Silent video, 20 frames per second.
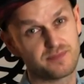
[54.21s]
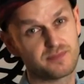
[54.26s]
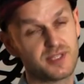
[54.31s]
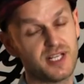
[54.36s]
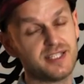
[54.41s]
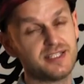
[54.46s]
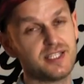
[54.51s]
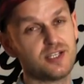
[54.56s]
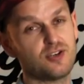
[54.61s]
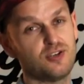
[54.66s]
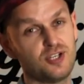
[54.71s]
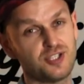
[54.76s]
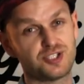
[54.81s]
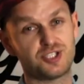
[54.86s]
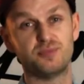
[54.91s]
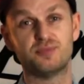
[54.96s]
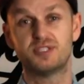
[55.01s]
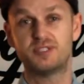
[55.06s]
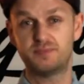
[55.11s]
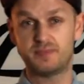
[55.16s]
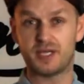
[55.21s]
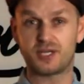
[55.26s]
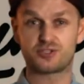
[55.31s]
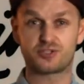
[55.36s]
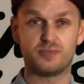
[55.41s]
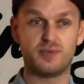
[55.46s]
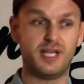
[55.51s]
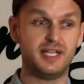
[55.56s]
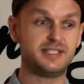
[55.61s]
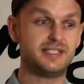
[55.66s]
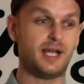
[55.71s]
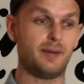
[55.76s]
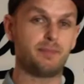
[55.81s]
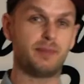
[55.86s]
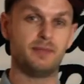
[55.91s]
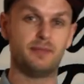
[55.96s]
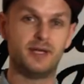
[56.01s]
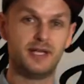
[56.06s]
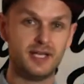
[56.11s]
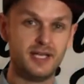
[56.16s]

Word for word: Dlatego lecimy z pierwszym etapem.